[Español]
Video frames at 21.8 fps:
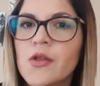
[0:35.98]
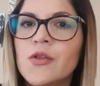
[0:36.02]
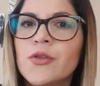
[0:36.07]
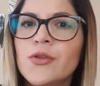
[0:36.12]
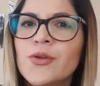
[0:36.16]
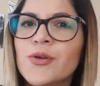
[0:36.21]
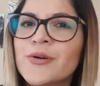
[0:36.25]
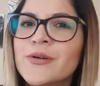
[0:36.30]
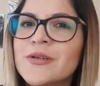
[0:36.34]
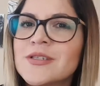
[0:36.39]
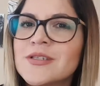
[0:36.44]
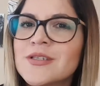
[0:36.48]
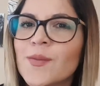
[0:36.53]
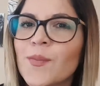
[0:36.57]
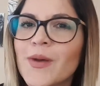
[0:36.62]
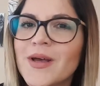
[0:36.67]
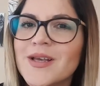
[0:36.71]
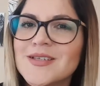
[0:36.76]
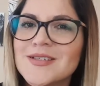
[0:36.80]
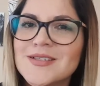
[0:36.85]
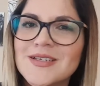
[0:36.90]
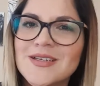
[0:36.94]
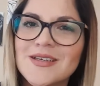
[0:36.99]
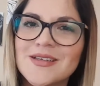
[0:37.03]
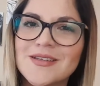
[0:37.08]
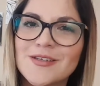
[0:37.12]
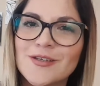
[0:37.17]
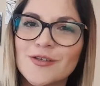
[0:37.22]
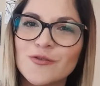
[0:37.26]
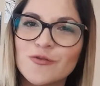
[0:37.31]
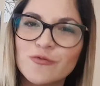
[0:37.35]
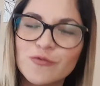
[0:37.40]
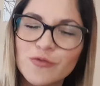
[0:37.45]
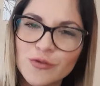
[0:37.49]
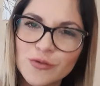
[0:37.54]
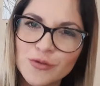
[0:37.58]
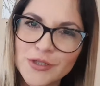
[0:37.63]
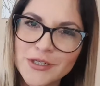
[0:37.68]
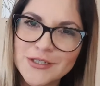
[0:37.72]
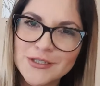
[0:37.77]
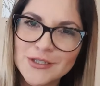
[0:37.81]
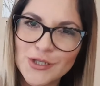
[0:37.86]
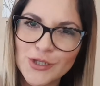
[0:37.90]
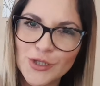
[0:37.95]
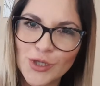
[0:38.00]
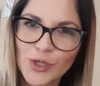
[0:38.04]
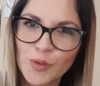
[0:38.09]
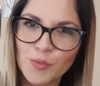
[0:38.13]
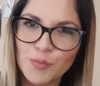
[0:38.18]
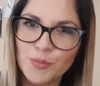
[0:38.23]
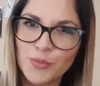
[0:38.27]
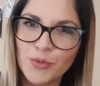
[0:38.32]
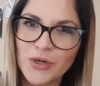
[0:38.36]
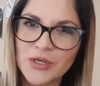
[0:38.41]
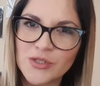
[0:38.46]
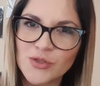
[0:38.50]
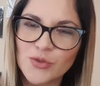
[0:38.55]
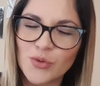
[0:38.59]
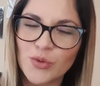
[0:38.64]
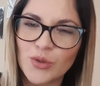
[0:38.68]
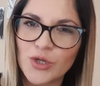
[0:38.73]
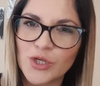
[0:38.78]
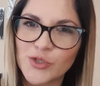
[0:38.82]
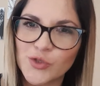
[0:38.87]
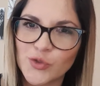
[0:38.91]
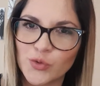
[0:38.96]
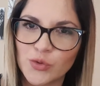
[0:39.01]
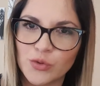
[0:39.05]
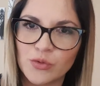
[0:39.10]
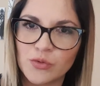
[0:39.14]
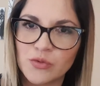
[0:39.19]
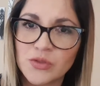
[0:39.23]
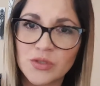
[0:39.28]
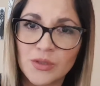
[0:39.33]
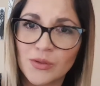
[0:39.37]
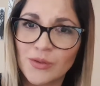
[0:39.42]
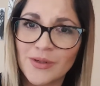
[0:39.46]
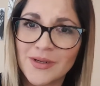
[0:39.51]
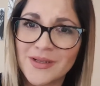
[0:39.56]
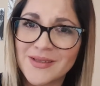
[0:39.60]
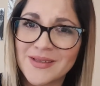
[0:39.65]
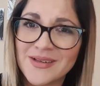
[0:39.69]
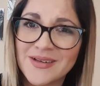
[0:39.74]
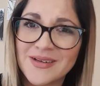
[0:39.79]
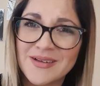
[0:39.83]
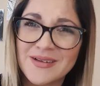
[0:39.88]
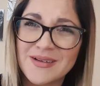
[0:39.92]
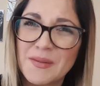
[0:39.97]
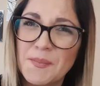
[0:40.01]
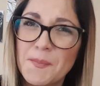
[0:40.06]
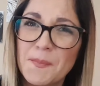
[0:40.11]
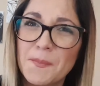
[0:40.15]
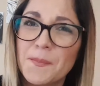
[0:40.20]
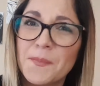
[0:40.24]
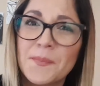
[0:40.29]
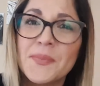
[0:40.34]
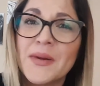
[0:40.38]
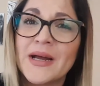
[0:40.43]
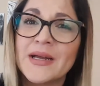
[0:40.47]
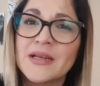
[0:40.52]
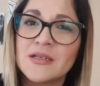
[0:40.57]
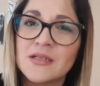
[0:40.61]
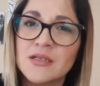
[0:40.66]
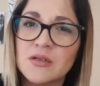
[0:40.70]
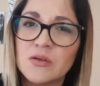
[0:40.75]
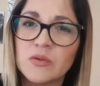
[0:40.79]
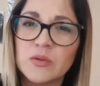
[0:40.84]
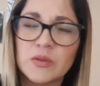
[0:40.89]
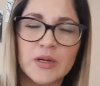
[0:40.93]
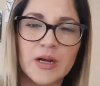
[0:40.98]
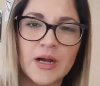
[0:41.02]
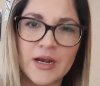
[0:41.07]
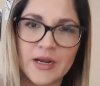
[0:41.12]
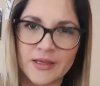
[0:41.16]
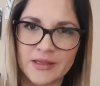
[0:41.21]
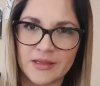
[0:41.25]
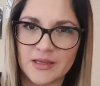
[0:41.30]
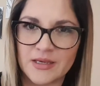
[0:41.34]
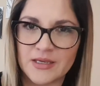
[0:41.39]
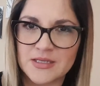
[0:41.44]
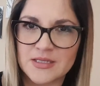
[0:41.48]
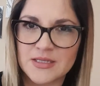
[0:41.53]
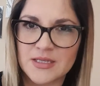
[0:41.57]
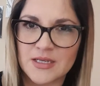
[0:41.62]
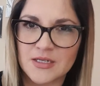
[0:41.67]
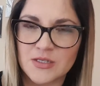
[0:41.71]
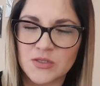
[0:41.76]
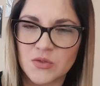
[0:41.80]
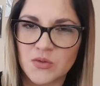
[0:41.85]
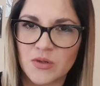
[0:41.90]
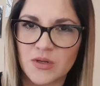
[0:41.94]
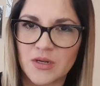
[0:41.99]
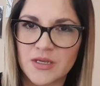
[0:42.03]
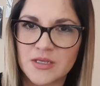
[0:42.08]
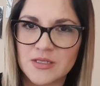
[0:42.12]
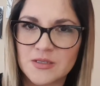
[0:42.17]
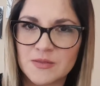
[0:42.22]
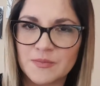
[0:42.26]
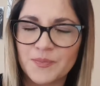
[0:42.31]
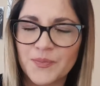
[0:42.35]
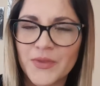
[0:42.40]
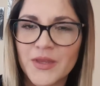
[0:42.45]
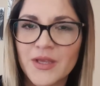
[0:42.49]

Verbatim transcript: No es tema de si disfrutan ese tiempo a solas o no, si no le tienen pánico a la idea de estar solas.